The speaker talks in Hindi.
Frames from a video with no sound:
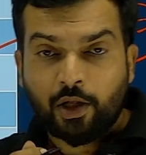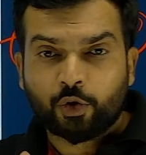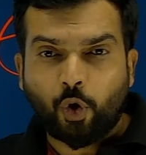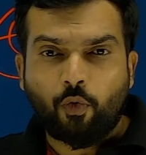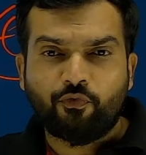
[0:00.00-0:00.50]

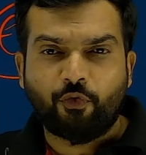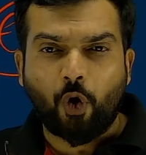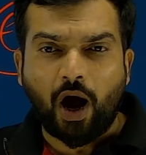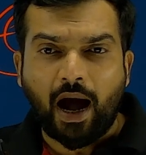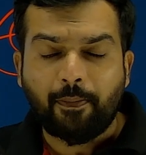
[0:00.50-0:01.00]
तो वो
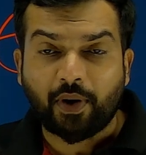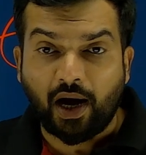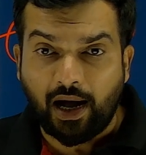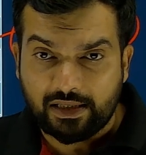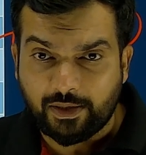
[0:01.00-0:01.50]
आप
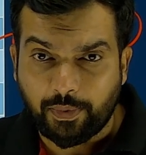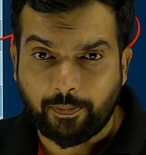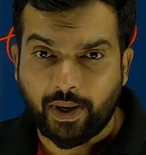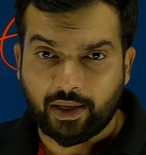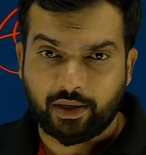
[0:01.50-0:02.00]
कहाँ से
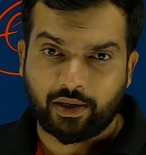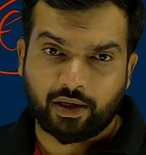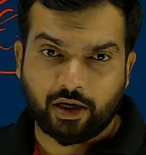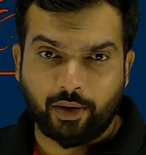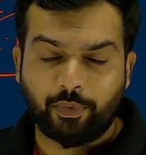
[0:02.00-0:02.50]
प्रिपेयर
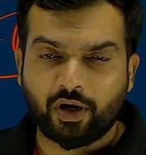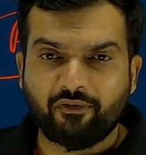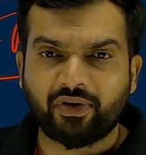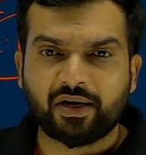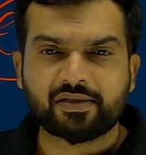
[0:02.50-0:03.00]
करेंगे कंप्यूटर
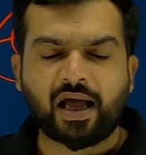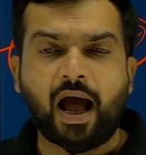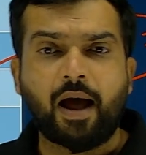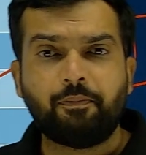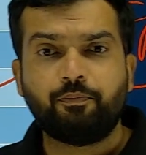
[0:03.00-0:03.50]
अवेयरनेस
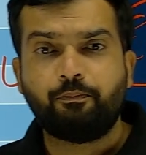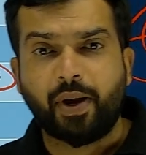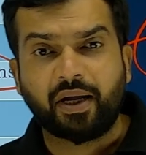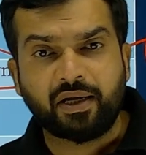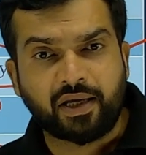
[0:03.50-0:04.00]
आप
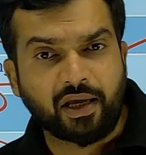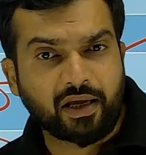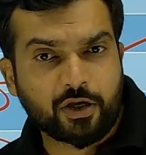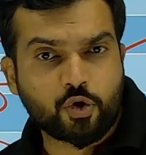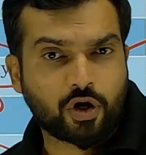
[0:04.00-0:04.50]
बैंकिंग
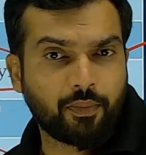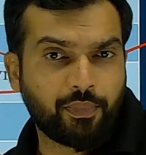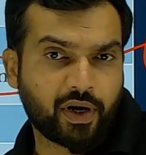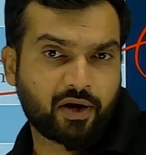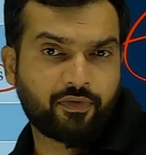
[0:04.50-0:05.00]
के जो
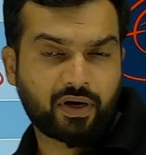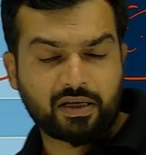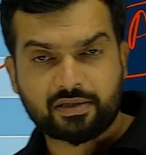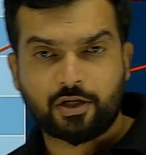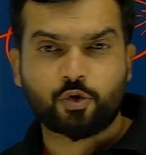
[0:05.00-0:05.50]
कंप्यूटर
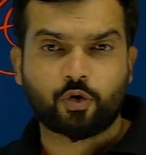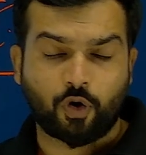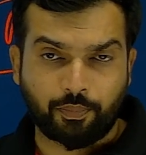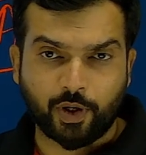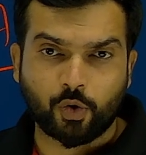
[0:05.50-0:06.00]
अवेयरनेस का जो
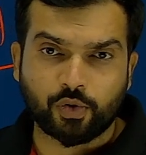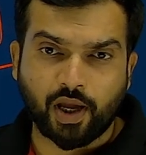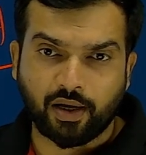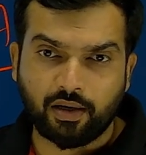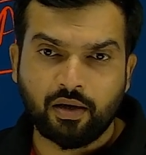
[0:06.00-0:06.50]
टॉपिक होता
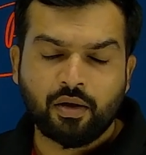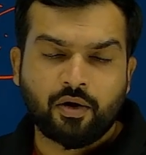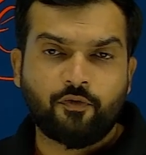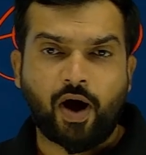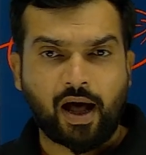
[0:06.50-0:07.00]
है
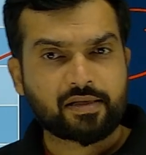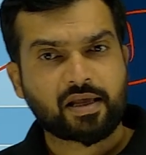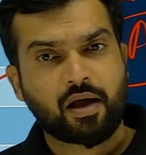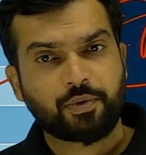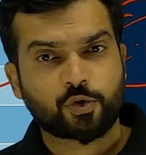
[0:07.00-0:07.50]
वहां से
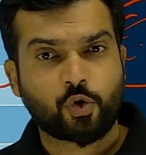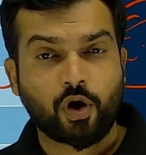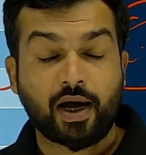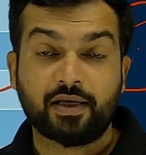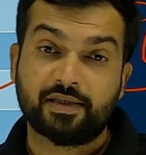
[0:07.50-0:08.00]
आप इसको
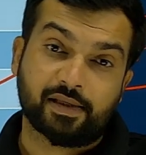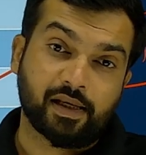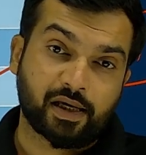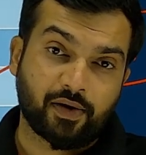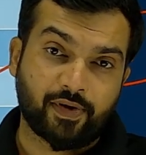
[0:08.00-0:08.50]

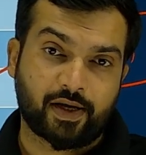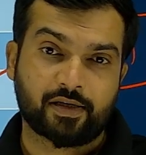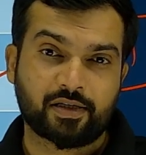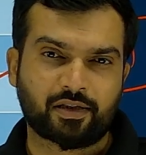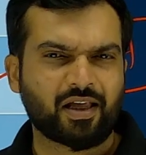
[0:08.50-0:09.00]
इजीली कवर कर
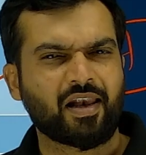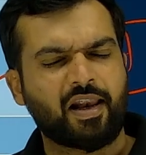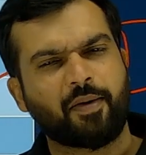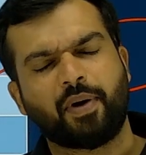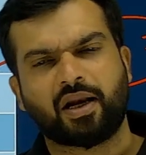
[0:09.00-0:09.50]
सकते हैं
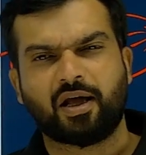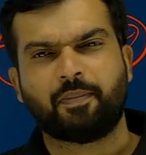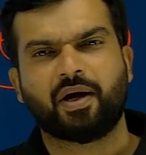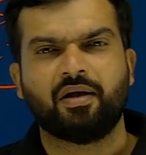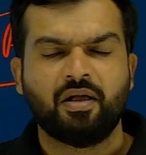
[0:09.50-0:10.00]
लगभग लगभग